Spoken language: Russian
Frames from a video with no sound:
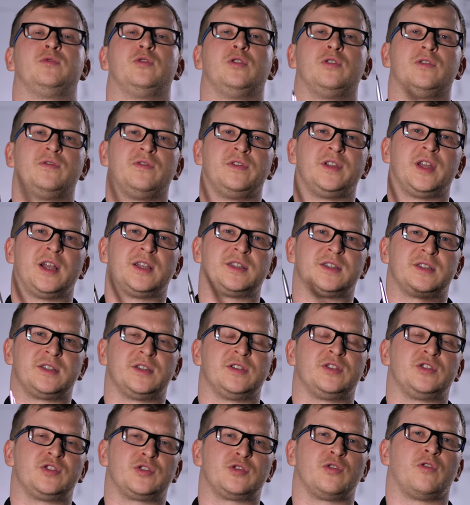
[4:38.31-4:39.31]
до
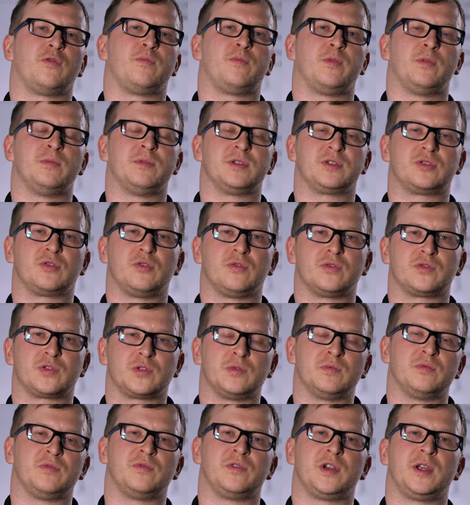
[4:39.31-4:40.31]
12 часов по
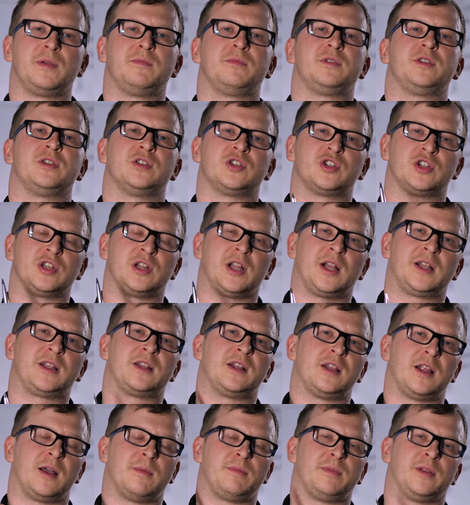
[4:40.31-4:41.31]
московскому времени
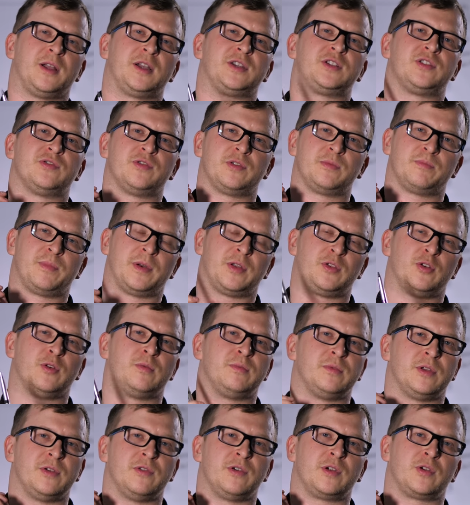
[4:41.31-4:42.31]
желательно оплачивать
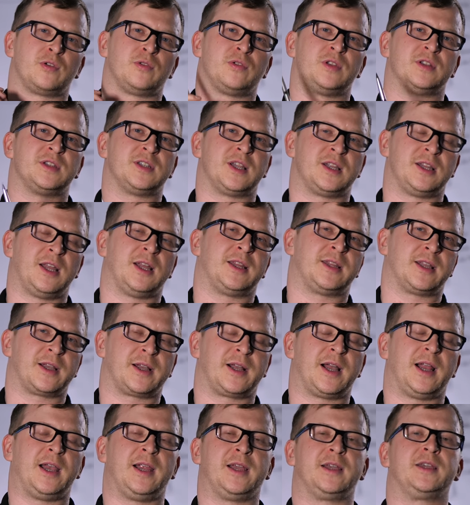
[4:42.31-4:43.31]
подобного рода задаток,
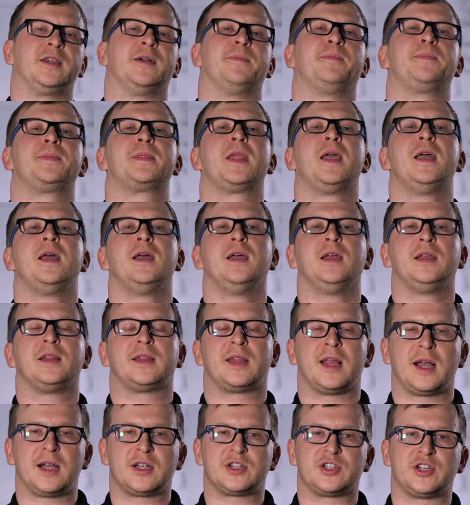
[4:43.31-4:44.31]
коллеги.
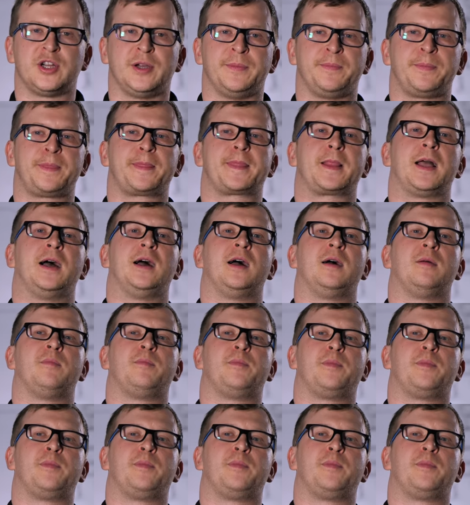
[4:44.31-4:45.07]
Также э,